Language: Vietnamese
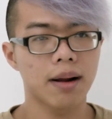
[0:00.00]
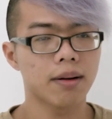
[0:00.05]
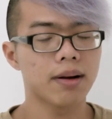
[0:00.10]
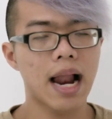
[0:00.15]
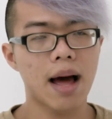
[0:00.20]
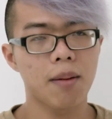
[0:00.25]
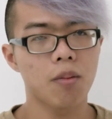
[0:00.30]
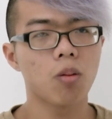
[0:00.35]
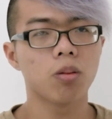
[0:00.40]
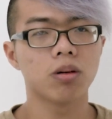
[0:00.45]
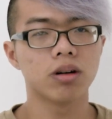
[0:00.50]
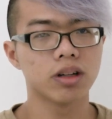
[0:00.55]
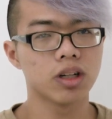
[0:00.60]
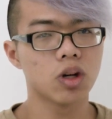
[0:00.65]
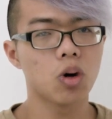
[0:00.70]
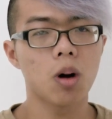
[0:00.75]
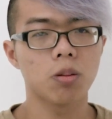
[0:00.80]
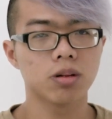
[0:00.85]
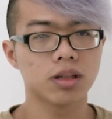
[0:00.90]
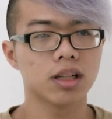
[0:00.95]
là một người
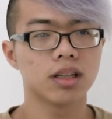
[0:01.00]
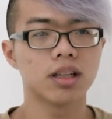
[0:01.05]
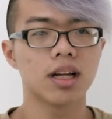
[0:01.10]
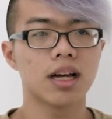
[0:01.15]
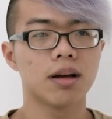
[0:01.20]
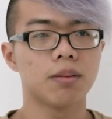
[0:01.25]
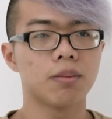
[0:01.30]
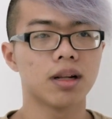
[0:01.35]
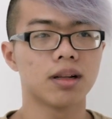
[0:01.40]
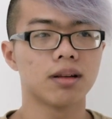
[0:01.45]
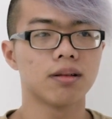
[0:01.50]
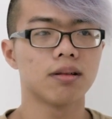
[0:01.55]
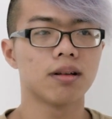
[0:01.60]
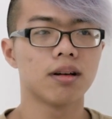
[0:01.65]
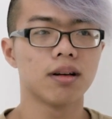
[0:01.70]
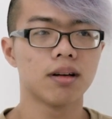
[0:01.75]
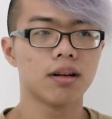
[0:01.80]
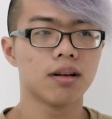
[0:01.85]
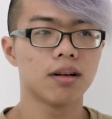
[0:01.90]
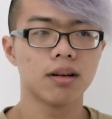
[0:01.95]
du học sinh thì
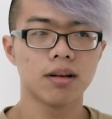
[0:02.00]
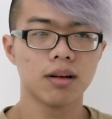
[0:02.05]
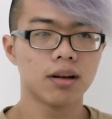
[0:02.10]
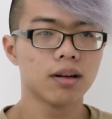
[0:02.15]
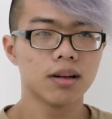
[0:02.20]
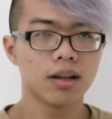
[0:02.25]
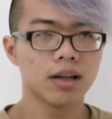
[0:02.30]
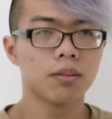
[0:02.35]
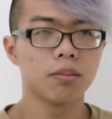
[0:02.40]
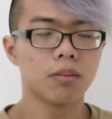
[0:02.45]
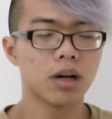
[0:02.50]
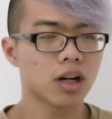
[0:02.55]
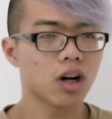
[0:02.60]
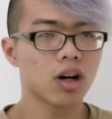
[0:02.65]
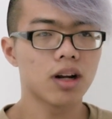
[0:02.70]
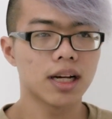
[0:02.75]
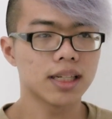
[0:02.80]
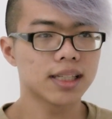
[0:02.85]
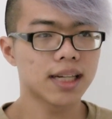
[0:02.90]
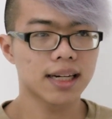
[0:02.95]
mình
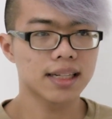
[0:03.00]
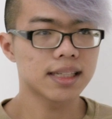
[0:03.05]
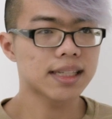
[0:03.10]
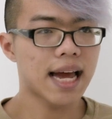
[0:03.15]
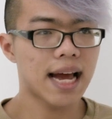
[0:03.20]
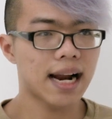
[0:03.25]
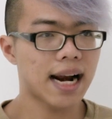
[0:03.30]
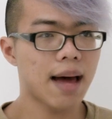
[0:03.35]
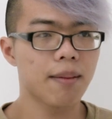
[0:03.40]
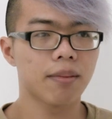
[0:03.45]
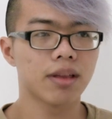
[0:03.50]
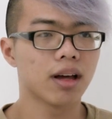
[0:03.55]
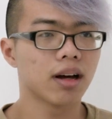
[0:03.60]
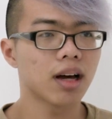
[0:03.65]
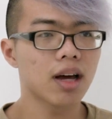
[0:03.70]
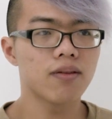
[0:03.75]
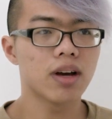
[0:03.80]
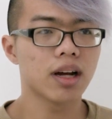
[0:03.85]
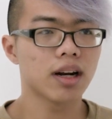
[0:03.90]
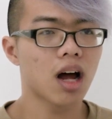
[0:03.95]
có thể sẵn sàng làm những
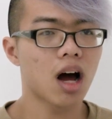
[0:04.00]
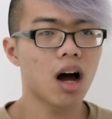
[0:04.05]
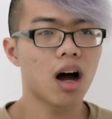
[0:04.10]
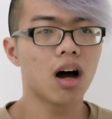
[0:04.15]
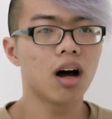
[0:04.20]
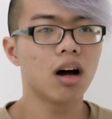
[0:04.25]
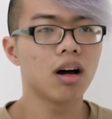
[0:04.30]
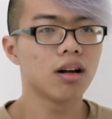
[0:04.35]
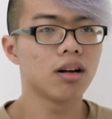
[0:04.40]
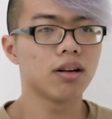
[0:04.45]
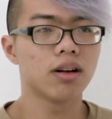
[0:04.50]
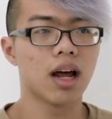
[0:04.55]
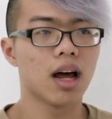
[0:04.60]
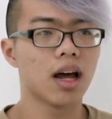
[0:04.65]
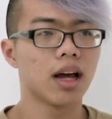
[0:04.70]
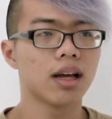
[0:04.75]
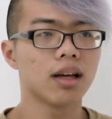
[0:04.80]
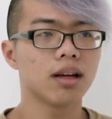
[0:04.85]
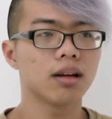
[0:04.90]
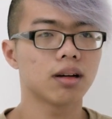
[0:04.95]
cái việc đó
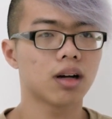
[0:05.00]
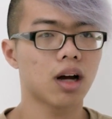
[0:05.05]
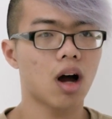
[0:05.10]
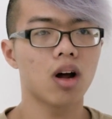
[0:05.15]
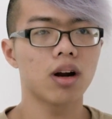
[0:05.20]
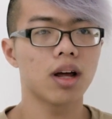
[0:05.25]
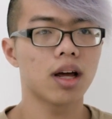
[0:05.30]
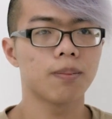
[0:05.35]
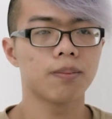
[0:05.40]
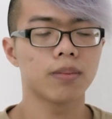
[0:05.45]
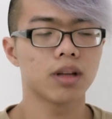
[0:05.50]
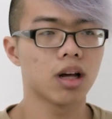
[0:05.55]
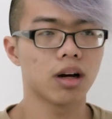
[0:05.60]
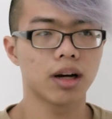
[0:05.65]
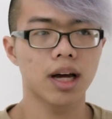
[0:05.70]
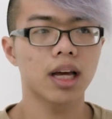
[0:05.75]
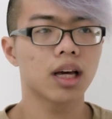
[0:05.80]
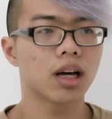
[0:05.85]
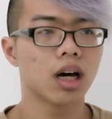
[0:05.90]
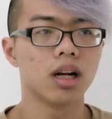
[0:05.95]
để có thêm những
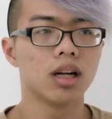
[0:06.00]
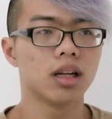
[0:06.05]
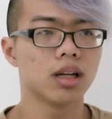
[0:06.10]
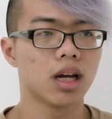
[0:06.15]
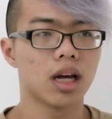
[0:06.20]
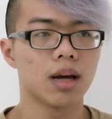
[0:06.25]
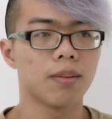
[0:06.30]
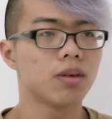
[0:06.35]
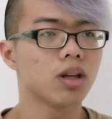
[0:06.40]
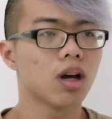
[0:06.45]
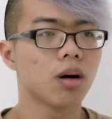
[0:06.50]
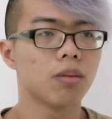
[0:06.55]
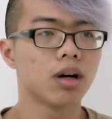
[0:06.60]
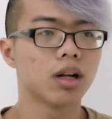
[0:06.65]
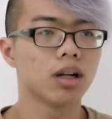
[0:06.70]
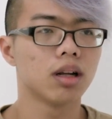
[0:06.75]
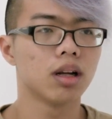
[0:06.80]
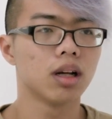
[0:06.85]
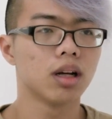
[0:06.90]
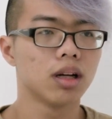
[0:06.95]
cái kinh nghiệm cho
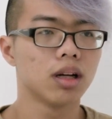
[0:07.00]
mình.